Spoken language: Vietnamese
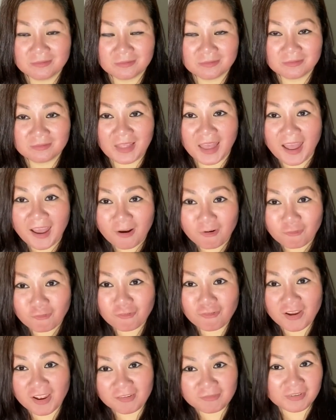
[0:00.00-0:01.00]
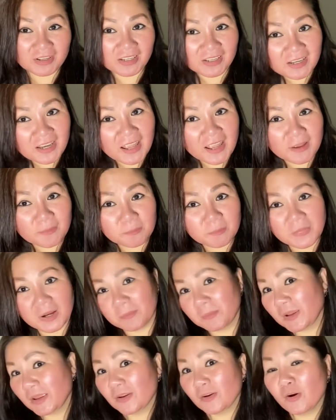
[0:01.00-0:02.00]
tao về Việt Nam mà
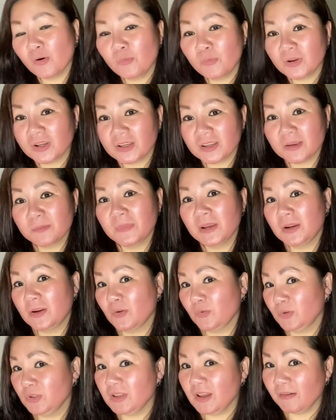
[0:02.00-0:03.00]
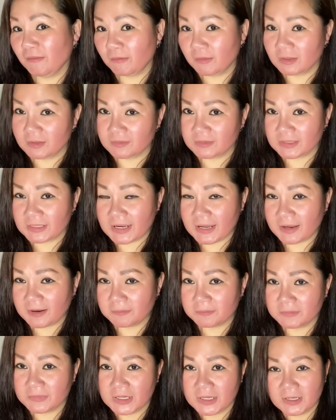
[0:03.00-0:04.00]
mày có quyền gì mày đuổi tao về Việt Nam
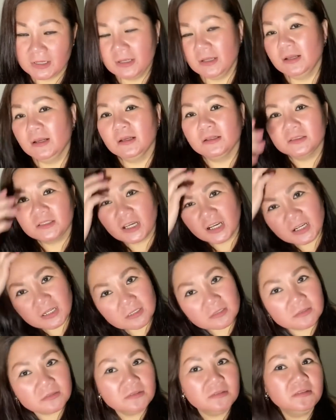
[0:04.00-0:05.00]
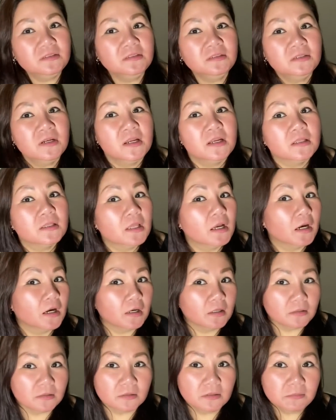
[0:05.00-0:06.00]
thử
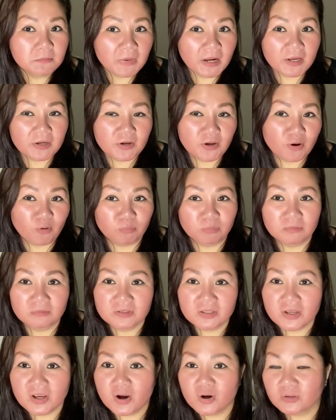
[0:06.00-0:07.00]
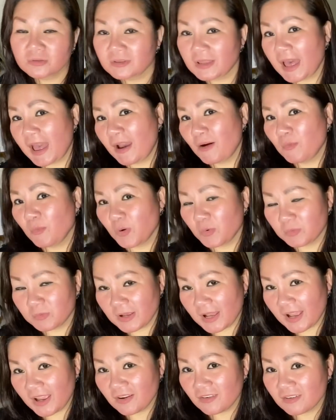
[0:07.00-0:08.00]
thử mày đụng vô tao một
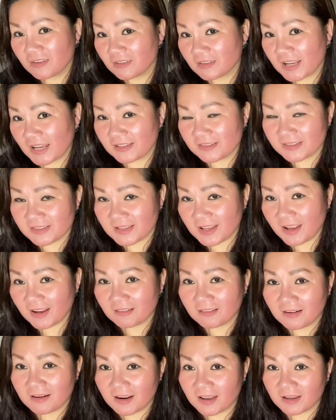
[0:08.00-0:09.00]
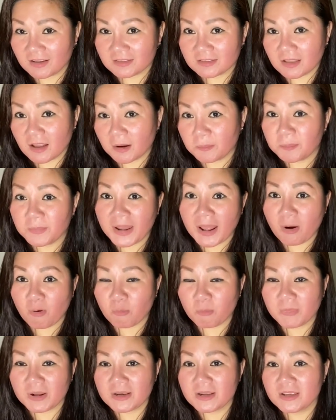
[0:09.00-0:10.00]
cái coi cảnh sát có lợi tóm đầu
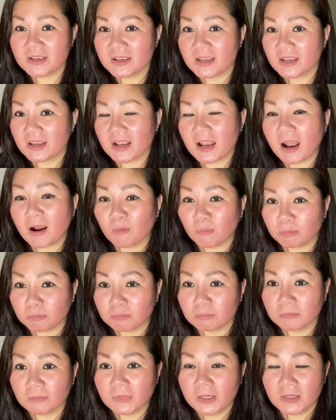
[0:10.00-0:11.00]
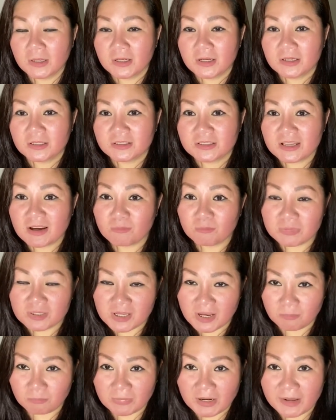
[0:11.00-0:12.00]
mày đi hay không trong
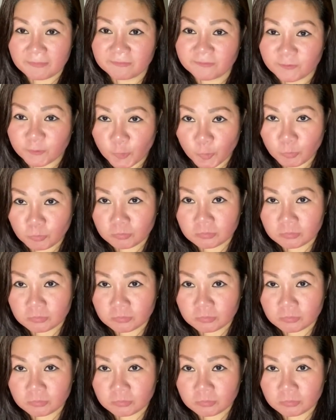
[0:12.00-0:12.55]
vòng 5 phút